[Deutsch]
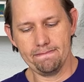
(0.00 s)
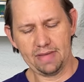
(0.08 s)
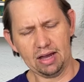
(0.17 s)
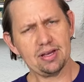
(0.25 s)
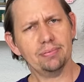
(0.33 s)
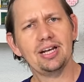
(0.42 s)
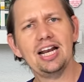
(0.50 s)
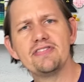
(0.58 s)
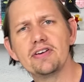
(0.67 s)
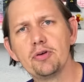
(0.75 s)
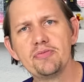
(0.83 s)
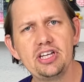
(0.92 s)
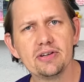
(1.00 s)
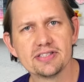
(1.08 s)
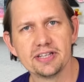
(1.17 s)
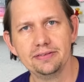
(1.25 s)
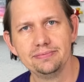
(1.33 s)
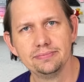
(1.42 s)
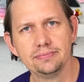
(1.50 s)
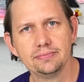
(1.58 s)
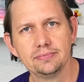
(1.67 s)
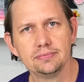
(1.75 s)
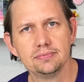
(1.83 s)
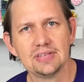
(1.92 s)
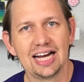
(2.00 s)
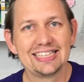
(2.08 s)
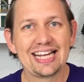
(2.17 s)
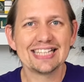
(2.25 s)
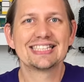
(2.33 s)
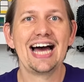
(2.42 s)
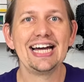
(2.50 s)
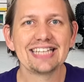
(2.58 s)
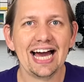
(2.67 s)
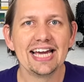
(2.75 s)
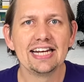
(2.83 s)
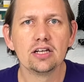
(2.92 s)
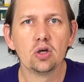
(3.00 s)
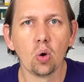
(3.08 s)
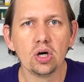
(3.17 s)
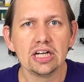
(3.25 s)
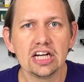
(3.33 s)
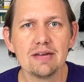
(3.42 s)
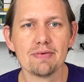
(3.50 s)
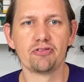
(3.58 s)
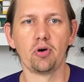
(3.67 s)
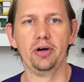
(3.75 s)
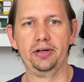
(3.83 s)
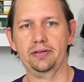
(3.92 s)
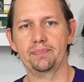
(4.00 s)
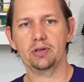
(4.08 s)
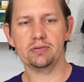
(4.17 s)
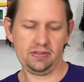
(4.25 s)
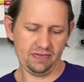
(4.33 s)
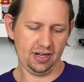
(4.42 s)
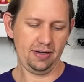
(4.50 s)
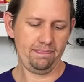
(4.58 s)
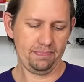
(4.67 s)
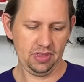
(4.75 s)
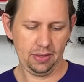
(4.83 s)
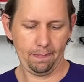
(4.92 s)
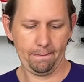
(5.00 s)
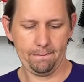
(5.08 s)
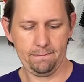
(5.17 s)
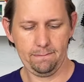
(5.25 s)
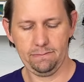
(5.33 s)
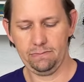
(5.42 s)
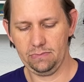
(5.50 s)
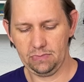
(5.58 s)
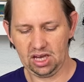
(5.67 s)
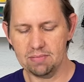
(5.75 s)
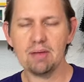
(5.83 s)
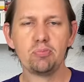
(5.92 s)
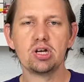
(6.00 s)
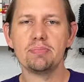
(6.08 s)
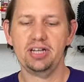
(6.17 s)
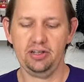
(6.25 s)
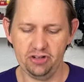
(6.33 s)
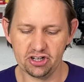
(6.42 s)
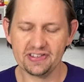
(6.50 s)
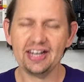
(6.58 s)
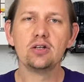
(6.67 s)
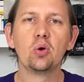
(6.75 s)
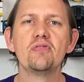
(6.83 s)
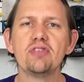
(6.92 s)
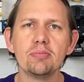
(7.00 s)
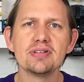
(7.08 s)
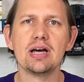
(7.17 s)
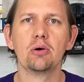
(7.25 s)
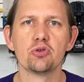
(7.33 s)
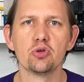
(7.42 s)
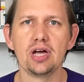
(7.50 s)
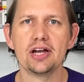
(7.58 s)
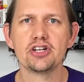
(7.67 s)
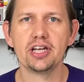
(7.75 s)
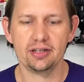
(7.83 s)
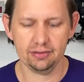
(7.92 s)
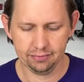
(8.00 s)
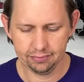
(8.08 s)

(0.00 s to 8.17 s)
Aber ihr habt den Anfang vom Video gesehen. Das hat einen Grund, liebe Freunde. Und zwar, mal Buddha bei der Fisch. Das hat einen Grund, warum das Auto so dasteht.